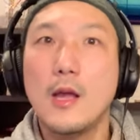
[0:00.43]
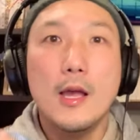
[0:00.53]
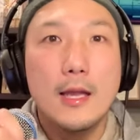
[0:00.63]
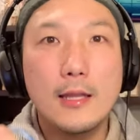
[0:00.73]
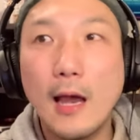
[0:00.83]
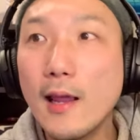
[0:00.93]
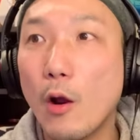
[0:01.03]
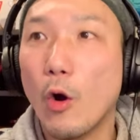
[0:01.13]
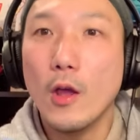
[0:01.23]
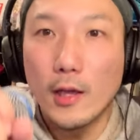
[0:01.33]
え、なんや
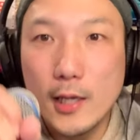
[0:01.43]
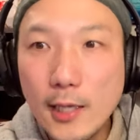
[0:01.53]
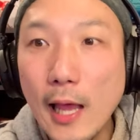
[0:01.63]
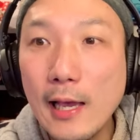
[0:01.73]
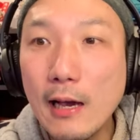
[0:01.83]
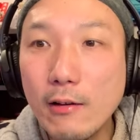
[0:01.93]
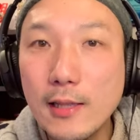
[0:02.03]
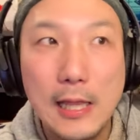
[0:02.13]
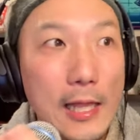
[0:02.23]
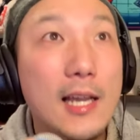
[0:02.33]
ろ、いい大学行っ
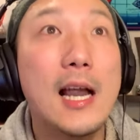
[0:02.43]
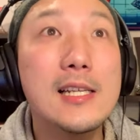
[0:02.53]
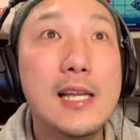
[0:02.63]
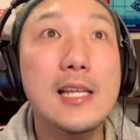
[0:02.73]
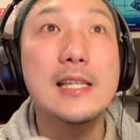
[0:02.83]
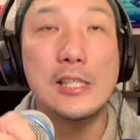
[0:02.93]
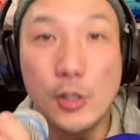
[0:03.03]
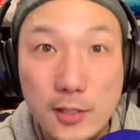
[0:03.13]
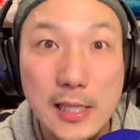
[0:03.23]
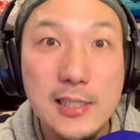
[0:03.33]
ていい会社行って
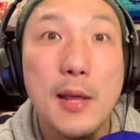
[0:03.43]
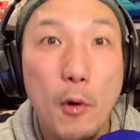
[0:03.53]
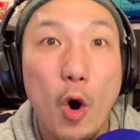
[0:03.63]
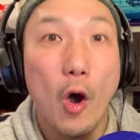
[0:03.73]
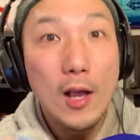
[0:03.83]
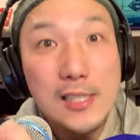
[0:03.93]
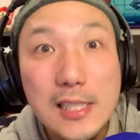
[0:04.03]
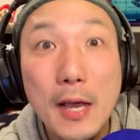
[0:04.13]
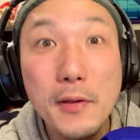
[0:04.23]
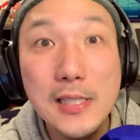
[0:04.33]
出世しても幸
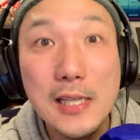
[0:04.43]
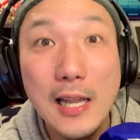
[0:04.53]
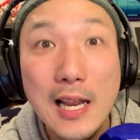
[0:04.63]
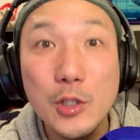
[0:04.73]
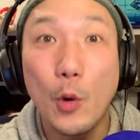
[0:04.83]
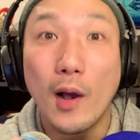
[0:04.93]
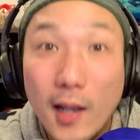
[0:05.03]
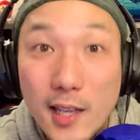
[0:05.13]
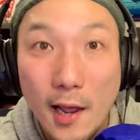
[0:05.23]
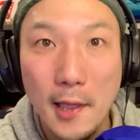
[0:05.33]
せになれるとは
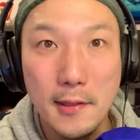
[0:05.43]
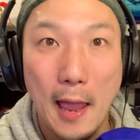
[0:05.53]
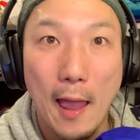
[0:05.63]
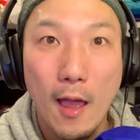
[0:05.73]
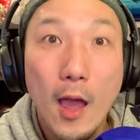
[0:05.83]
限らへんねん。